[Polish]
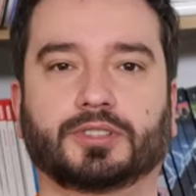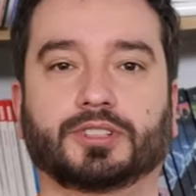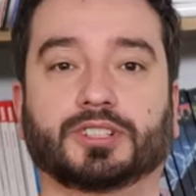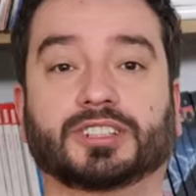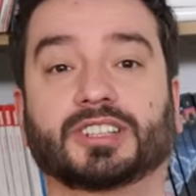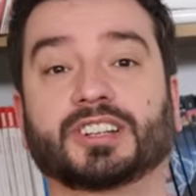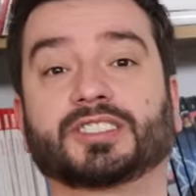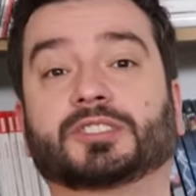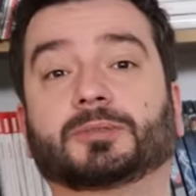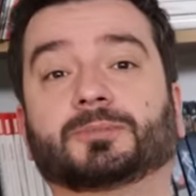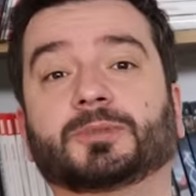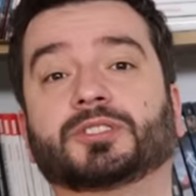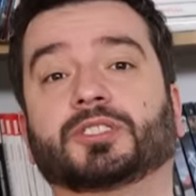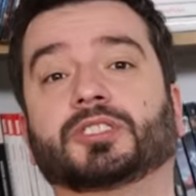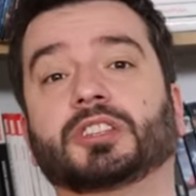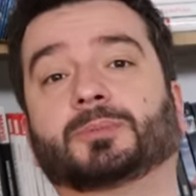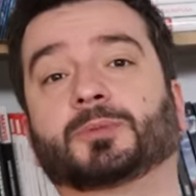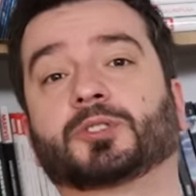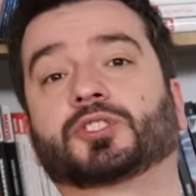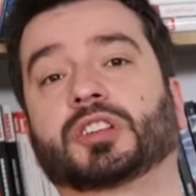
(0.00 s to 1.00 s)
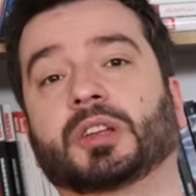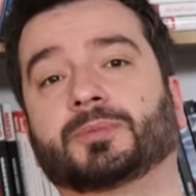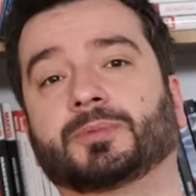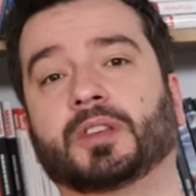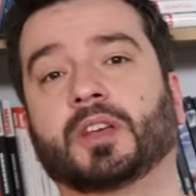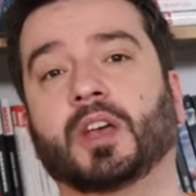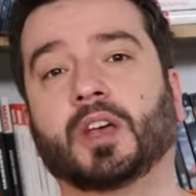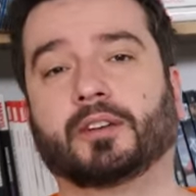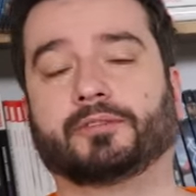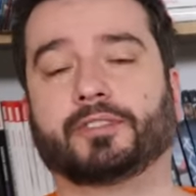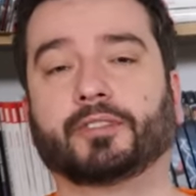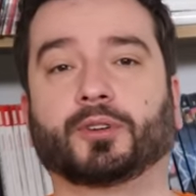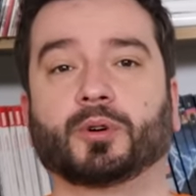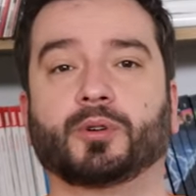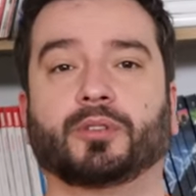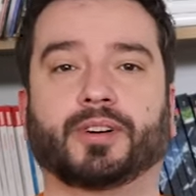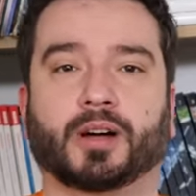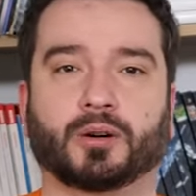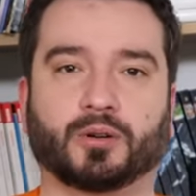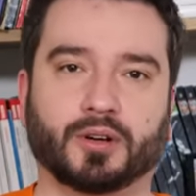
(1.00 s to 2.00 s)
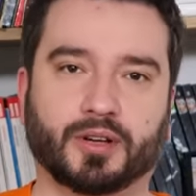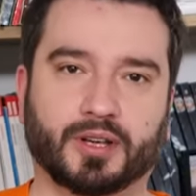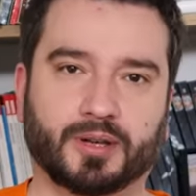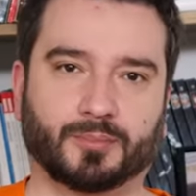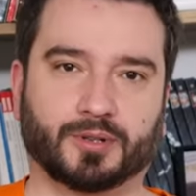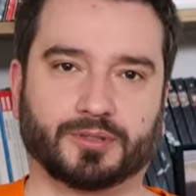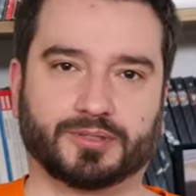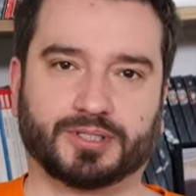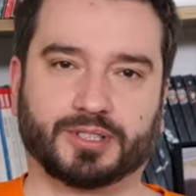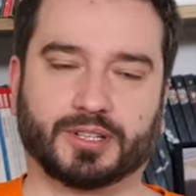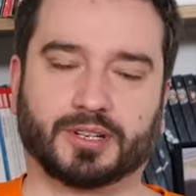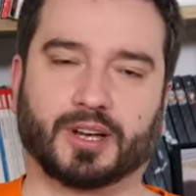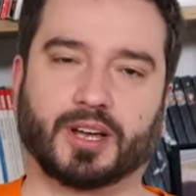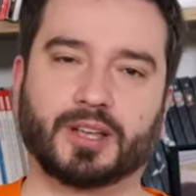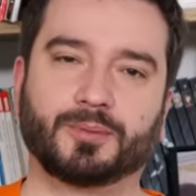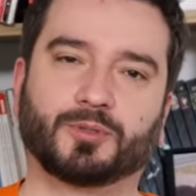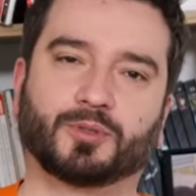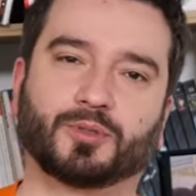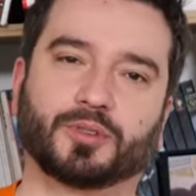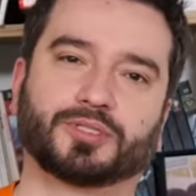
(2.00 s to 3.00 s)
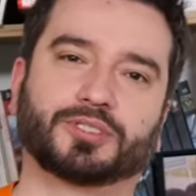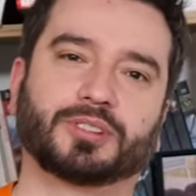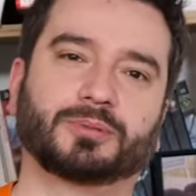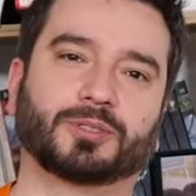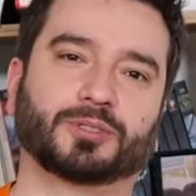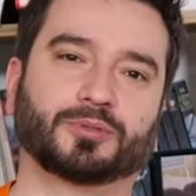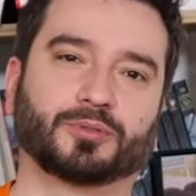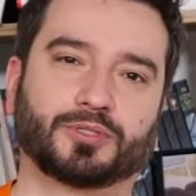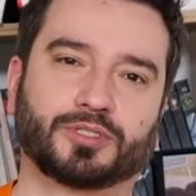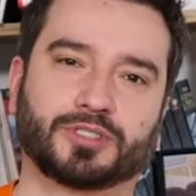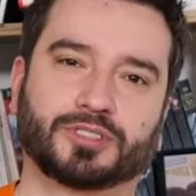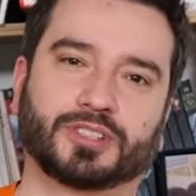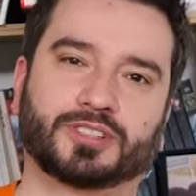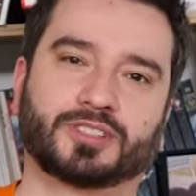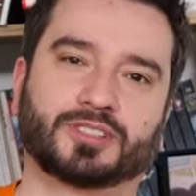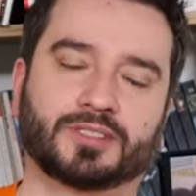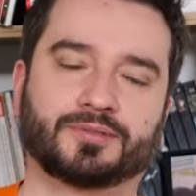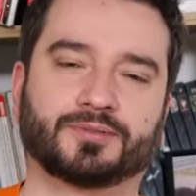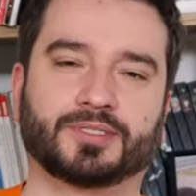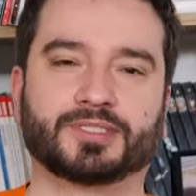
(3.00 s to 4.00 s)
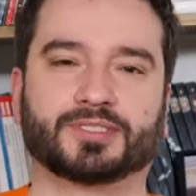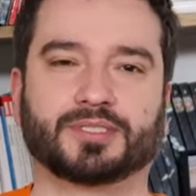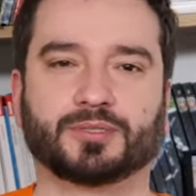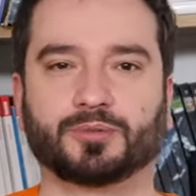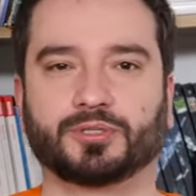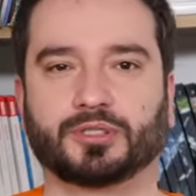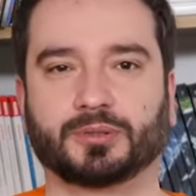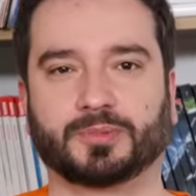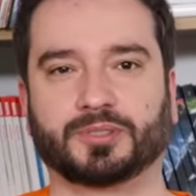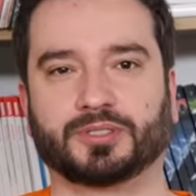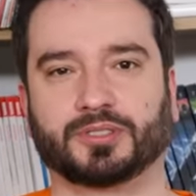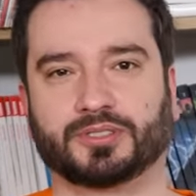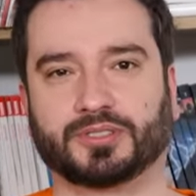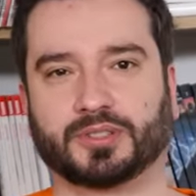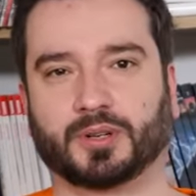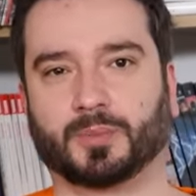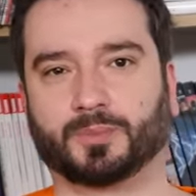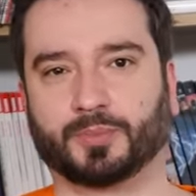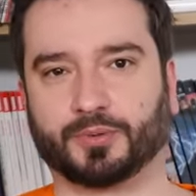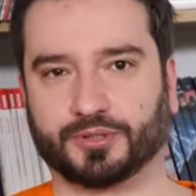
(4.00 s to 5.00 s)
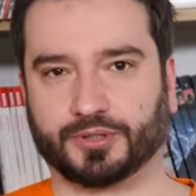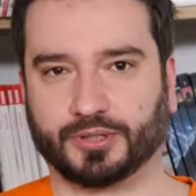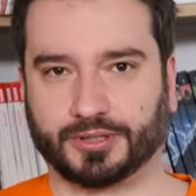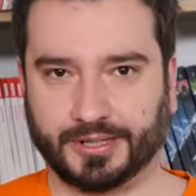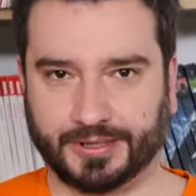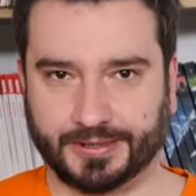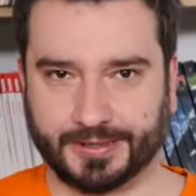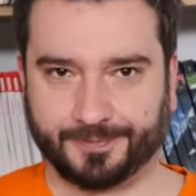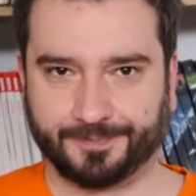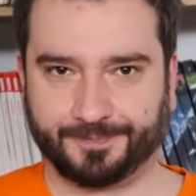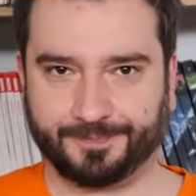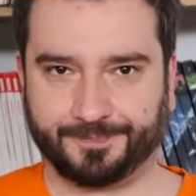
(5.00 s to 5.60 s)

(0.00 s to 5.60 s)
I że teraz to będzie niepotrzebnie wywoływało emocje, a im głośniej będą krzyczeć, tym więcej ludzi będzie chciało pójść do kina.